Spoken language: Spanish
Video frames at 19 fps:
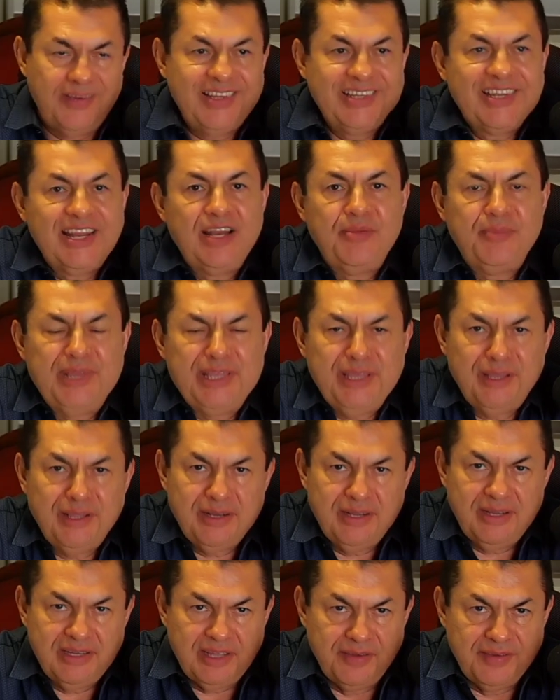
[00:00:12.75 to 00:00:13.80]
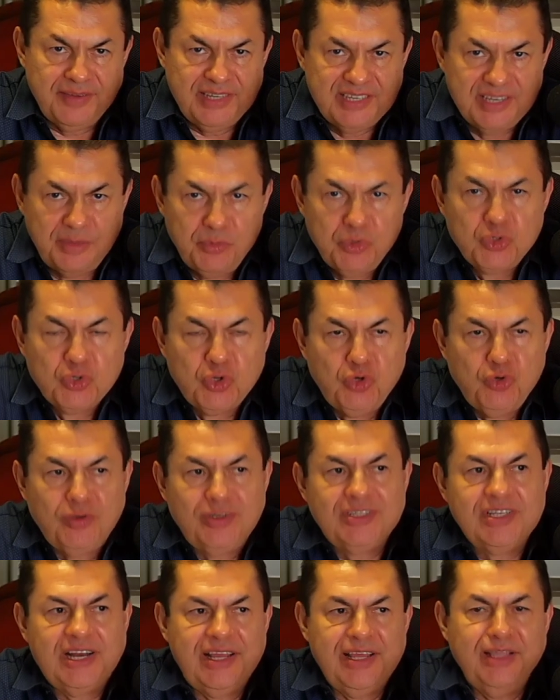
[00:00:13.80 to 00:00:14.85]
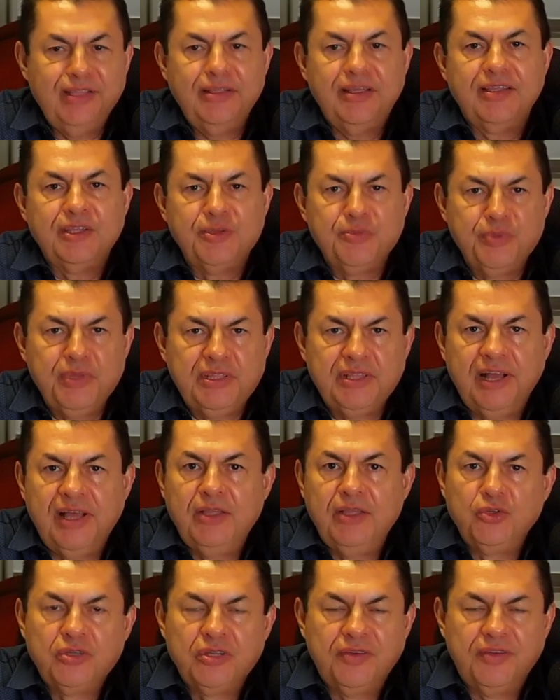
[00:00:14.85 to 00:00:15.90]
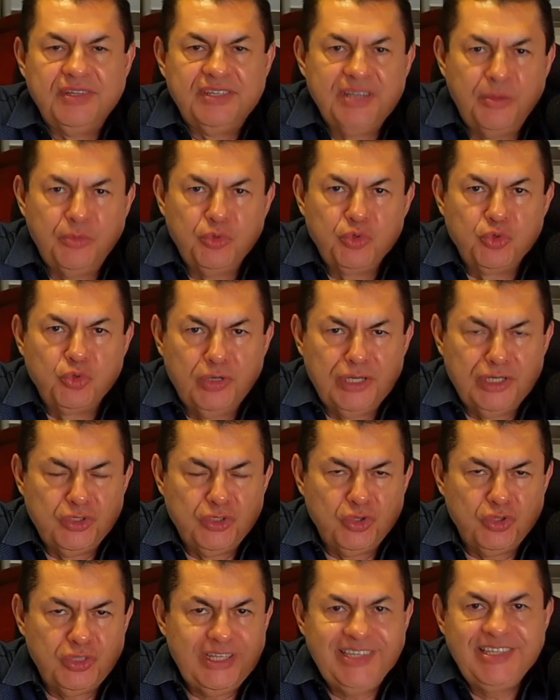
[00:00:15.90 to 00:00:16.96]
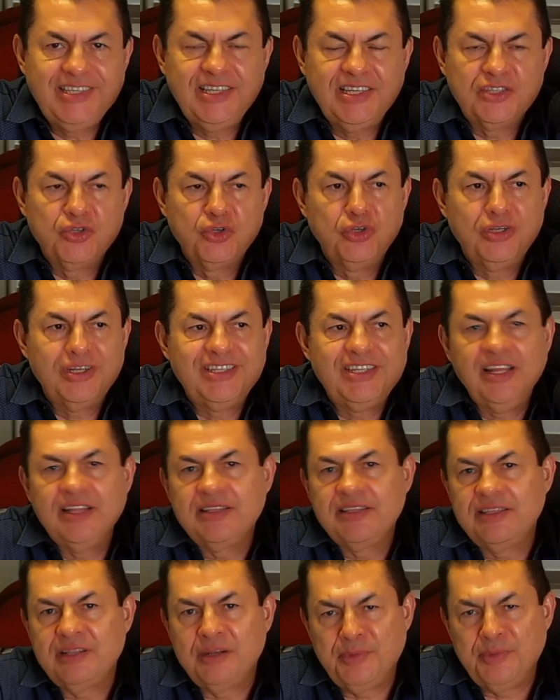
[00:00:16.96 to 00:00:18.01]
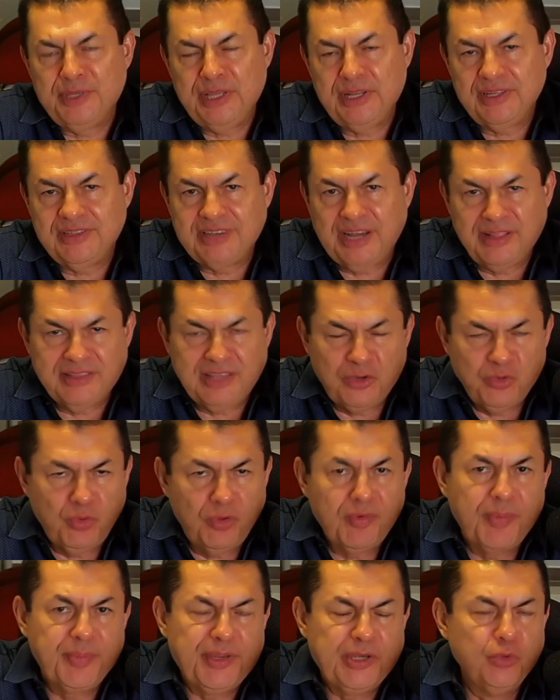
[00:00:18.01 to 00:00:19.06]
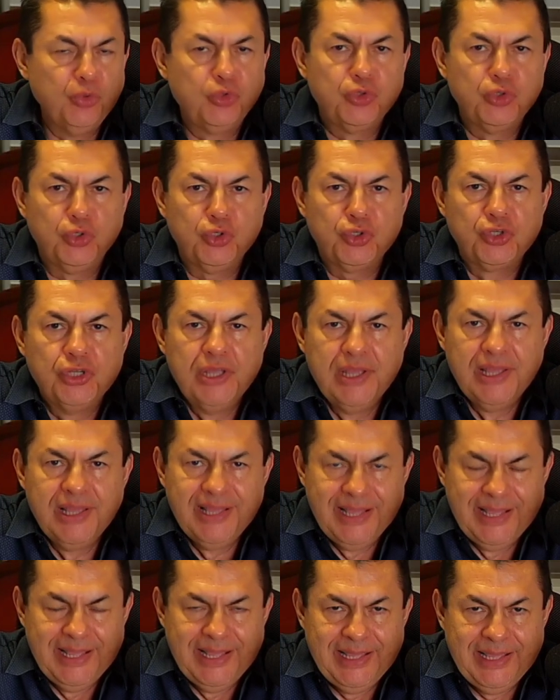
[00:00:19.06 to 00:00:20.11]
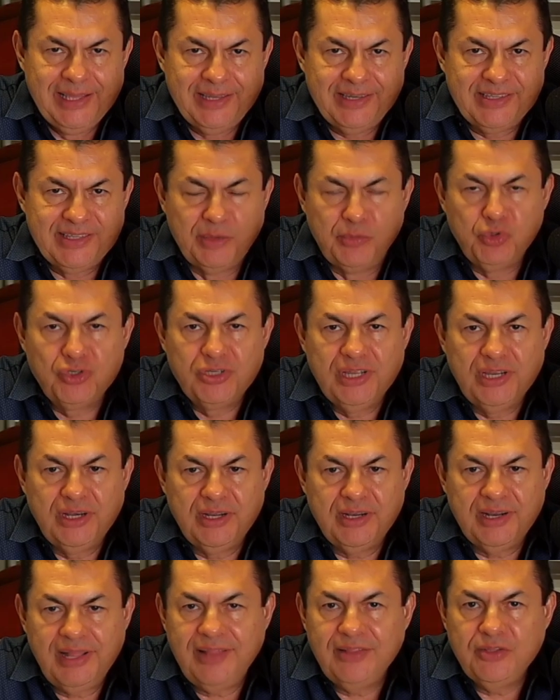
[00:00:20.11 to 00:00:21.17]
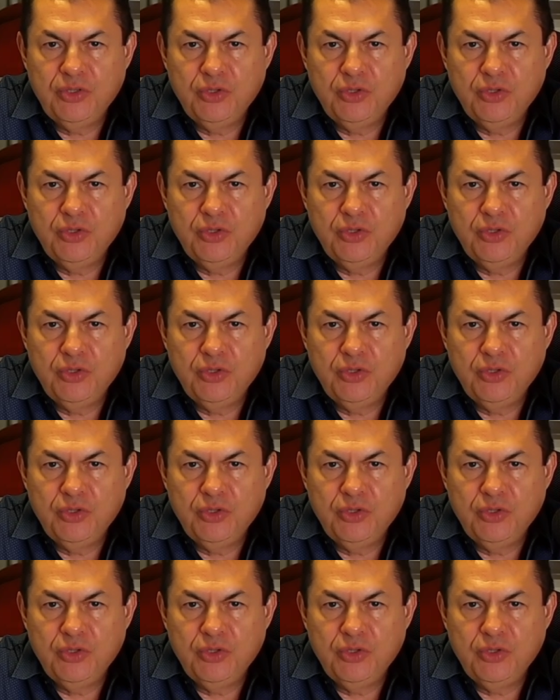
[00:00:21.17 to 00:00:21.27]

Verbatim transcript: la mañana y avanzamos con nuestra agenda de invitados, avanzamos con las noticias, son las 7 de la mañana 39 minutos. Estamos en Radio